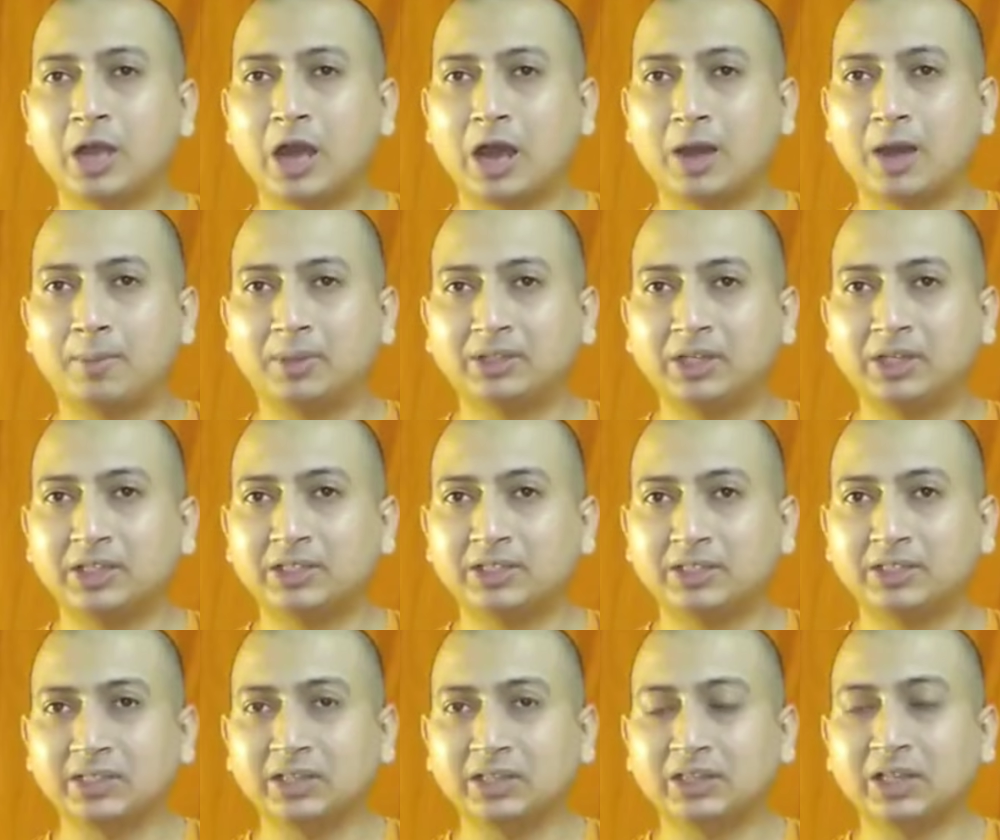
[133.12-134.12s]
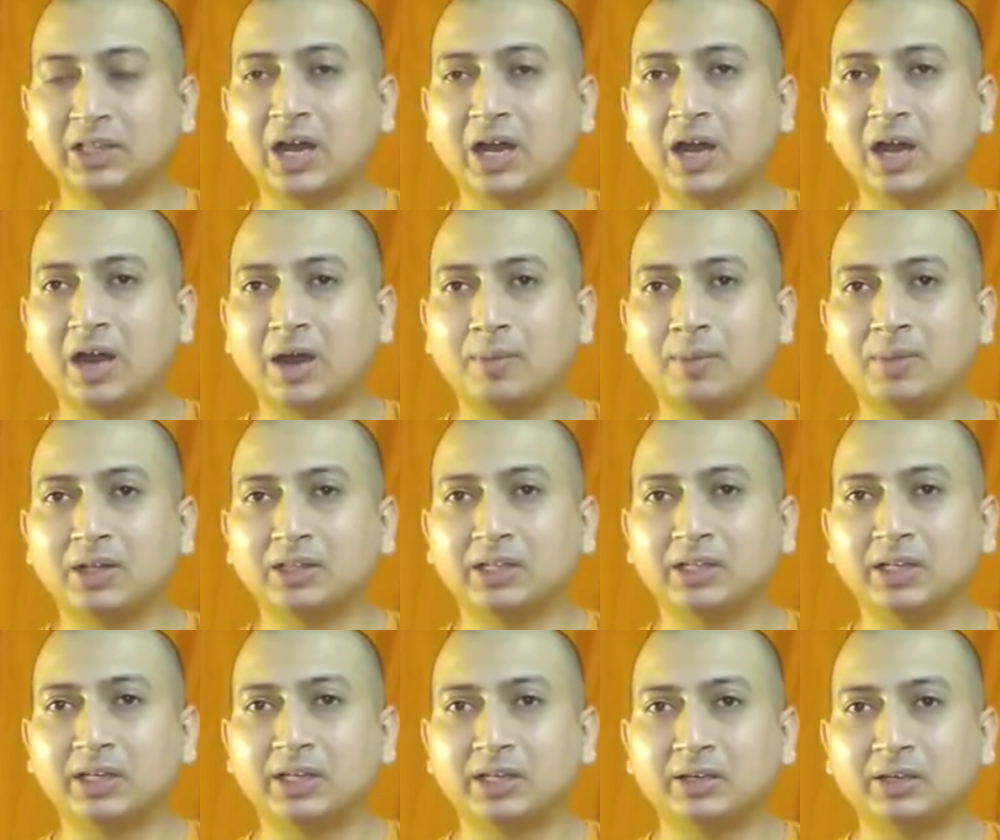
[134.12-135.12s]
আমাদের চিন্তা
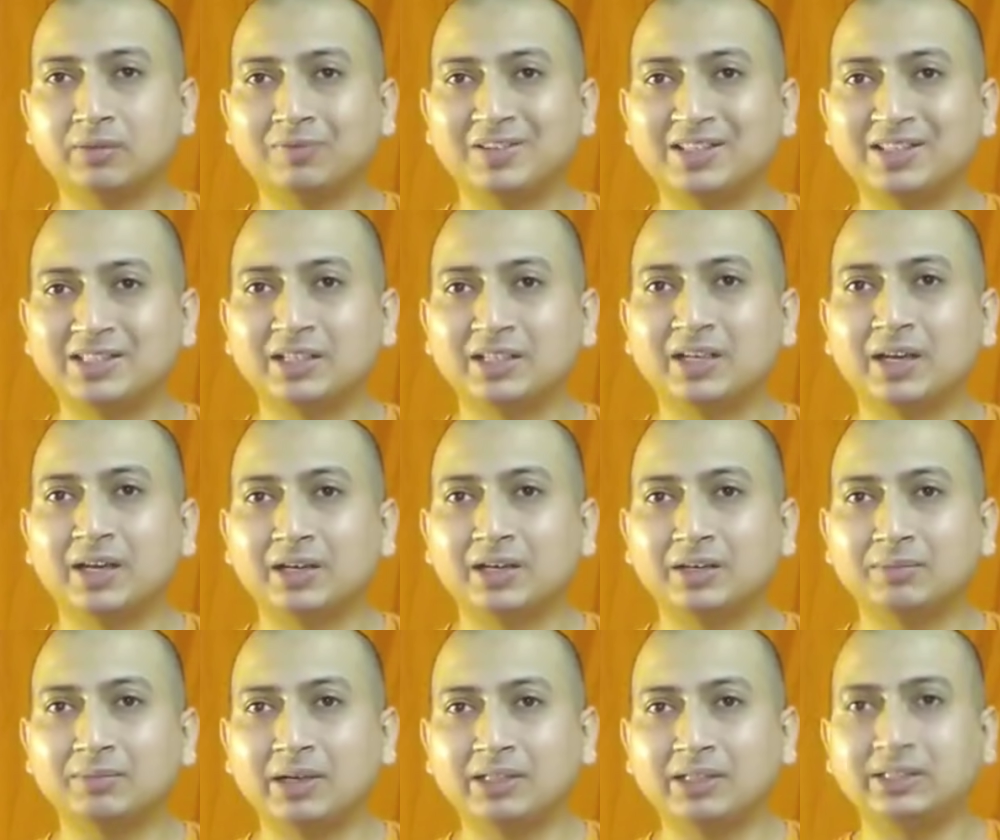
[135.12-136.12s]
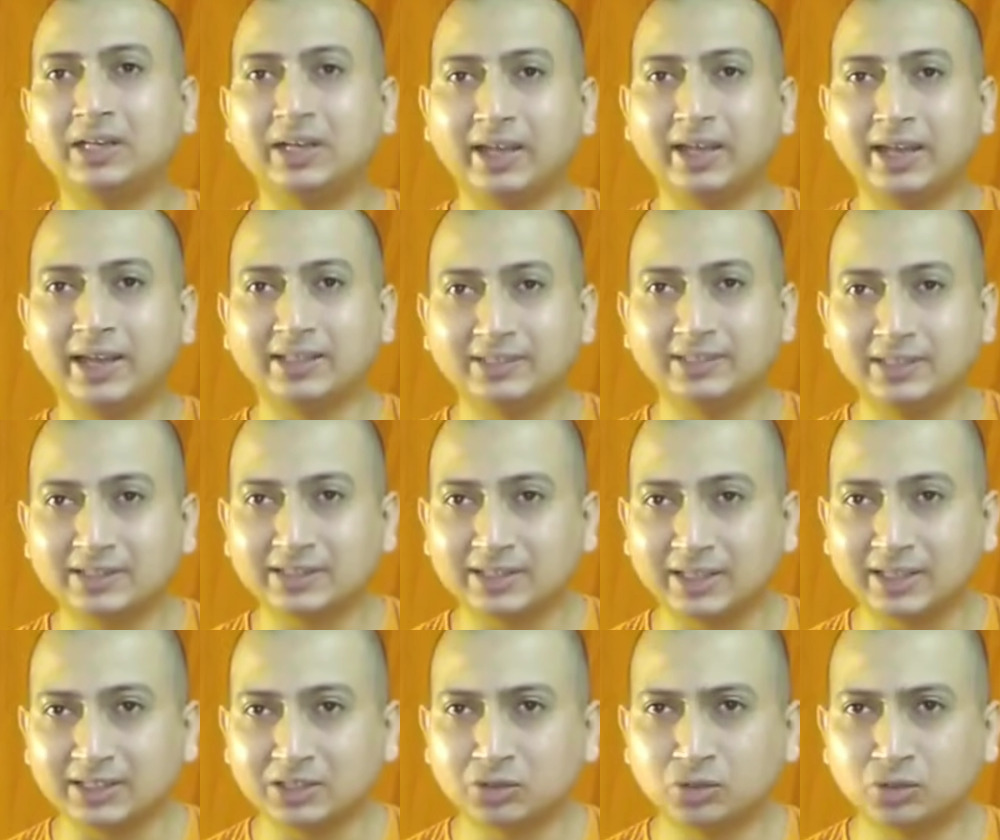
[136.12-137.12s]
আমাদের ফিজিক্যাল মেন্টাল
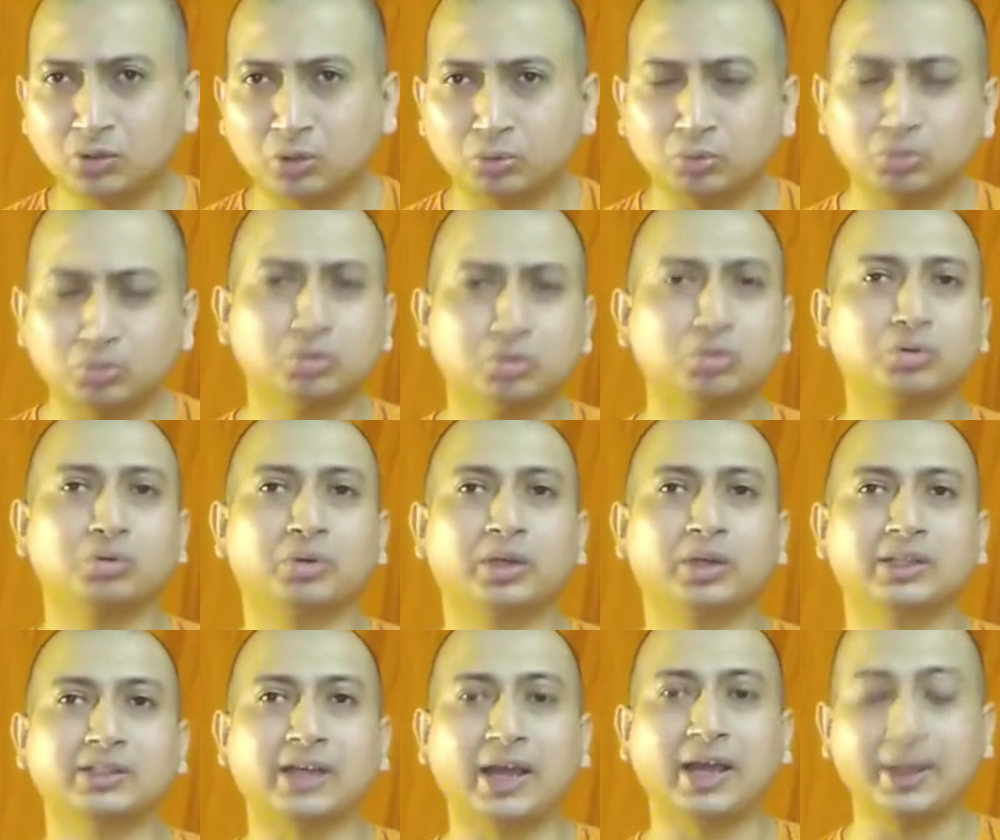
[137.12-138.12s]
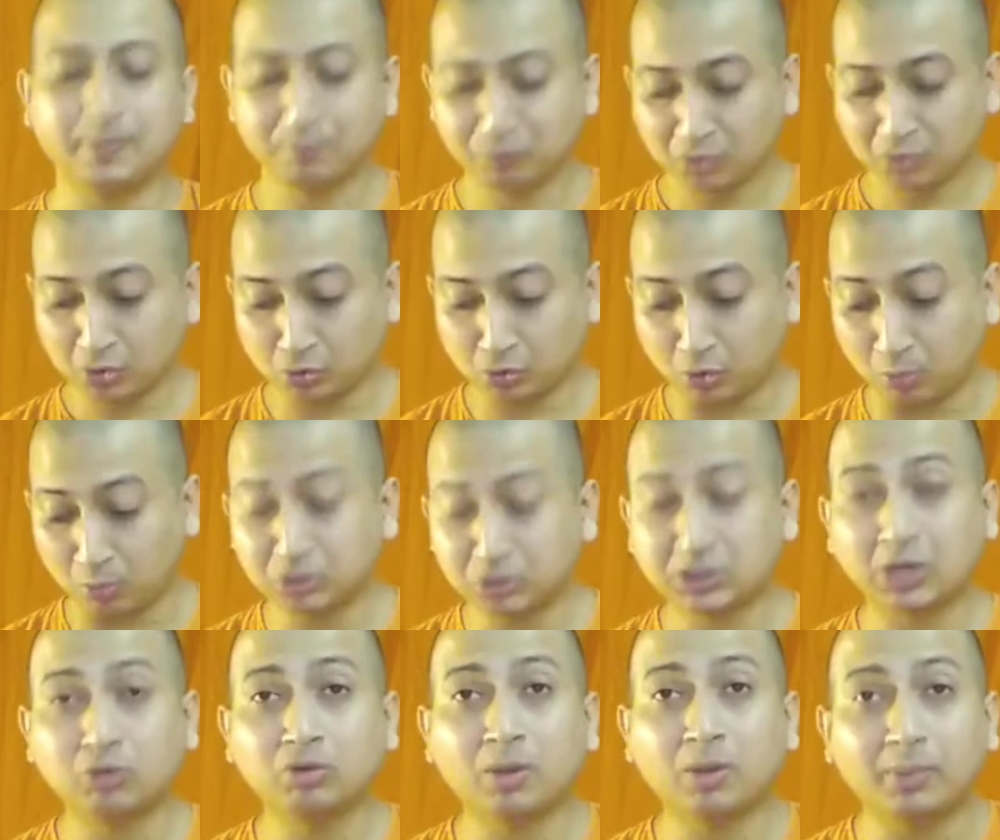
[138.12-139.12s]
এক্সিস্টেন্স যত ছোট হয়ে যায়
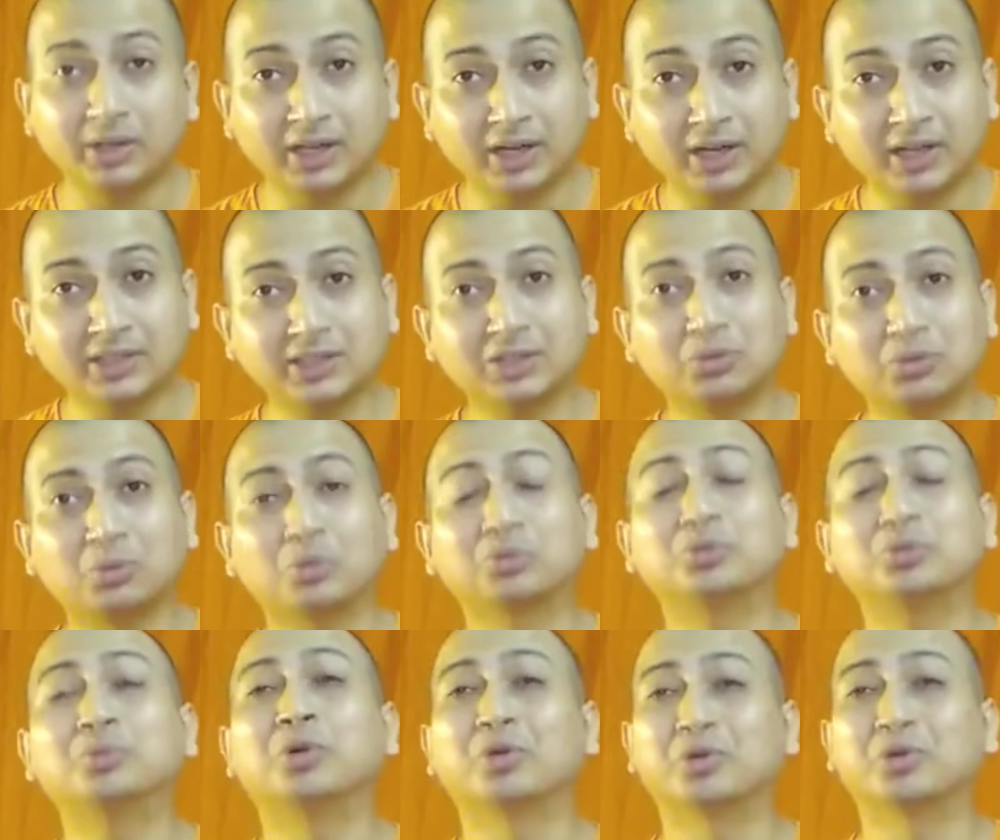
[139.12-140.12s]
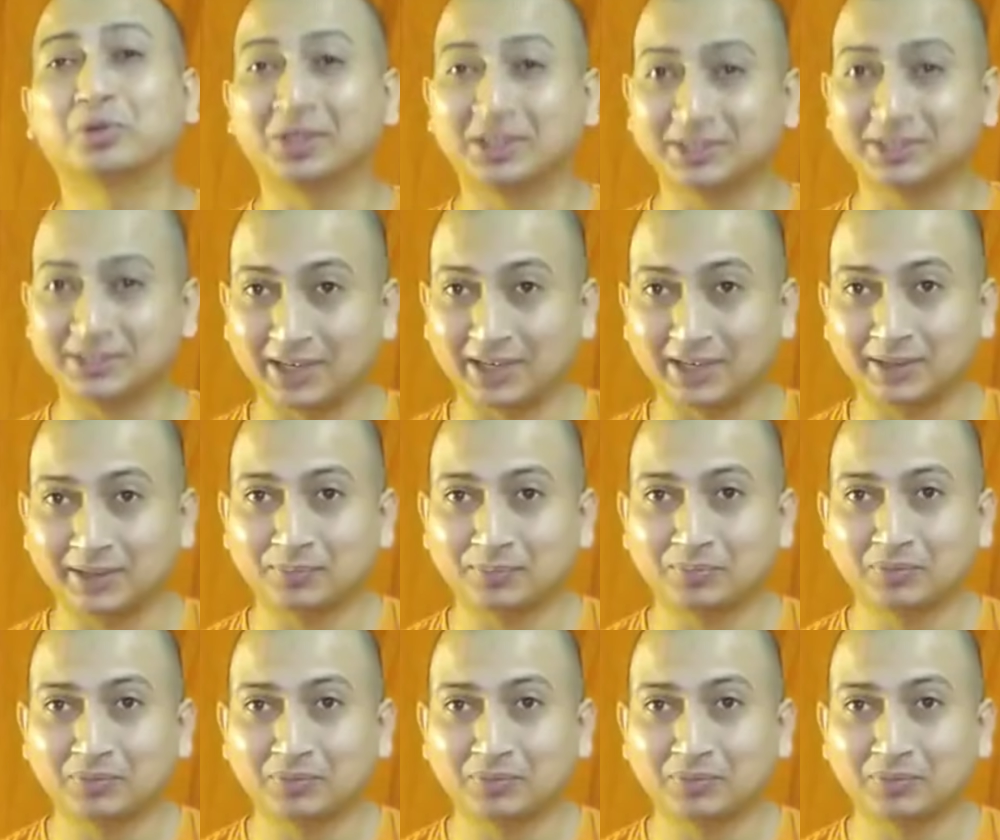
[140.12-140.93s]
সমস্যাগুলো আমাদের কাছে তত বড় হয়ে যায়